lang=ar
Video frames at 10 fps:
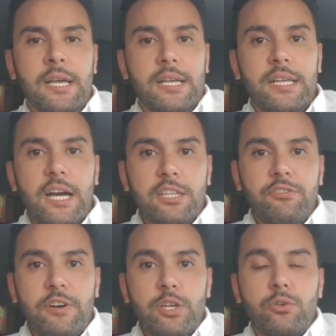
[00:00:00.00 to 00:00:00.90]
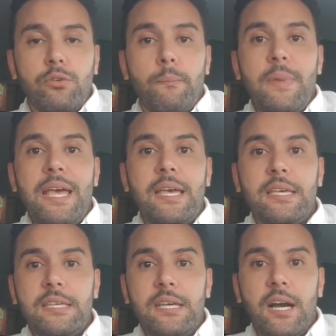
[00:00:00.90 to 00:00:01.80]
لأطفالكم ما
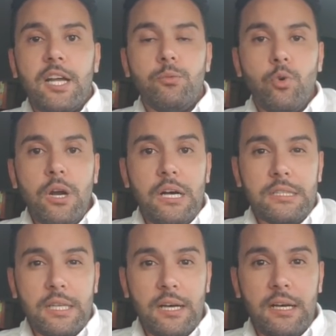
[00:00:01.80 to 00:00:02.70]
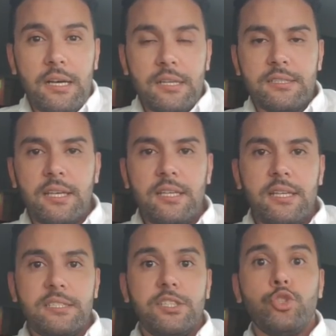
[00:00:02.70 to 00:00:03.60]
هي المقاطعات
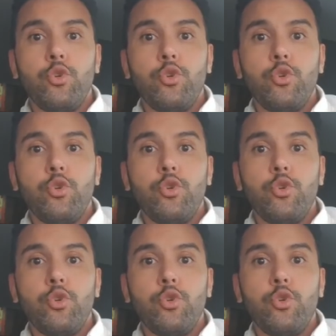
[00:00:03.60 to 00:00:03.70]
التي